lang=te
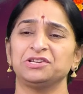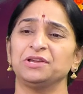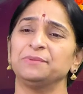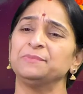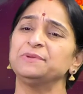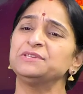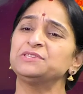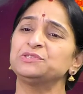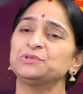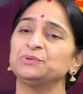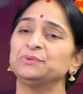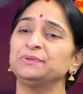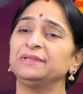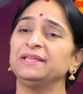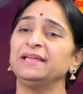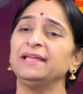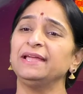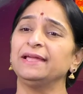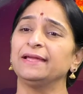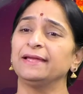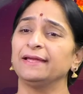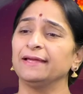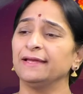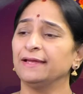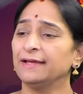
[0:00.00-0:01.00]
క్షమిస్తుంది
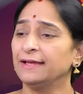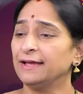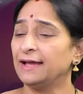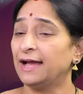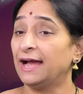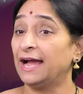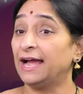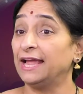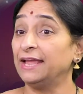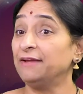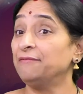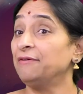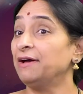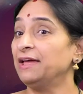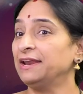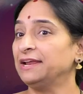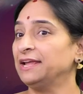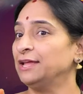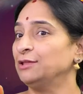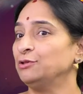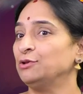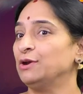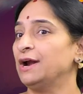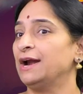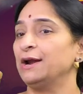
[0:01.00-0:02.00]
అయ్యవారికి
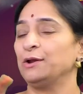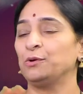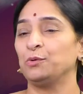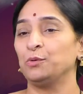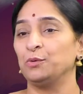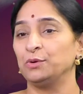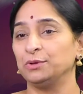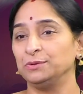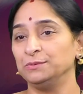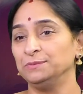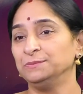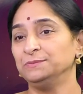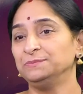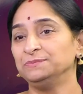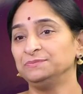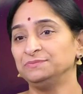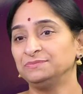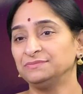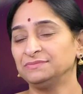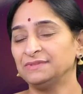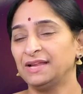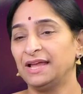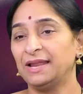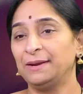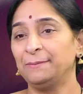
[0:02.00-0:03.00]
ఎదురు ఆడకూడదు
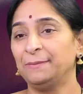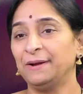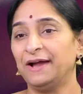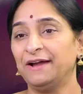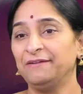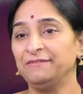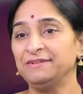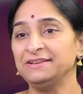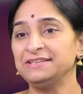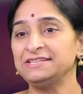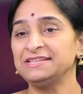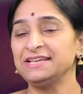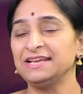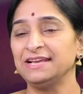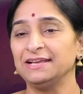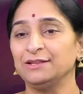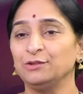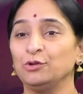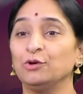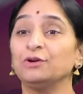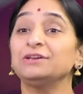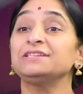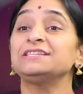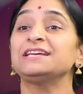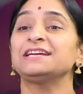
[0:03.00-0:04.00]
అని భావించి
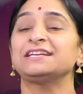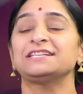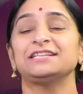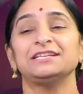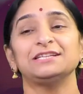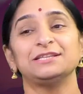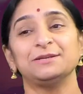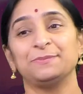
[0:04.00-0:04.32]
దొంగ సాక్ష్యం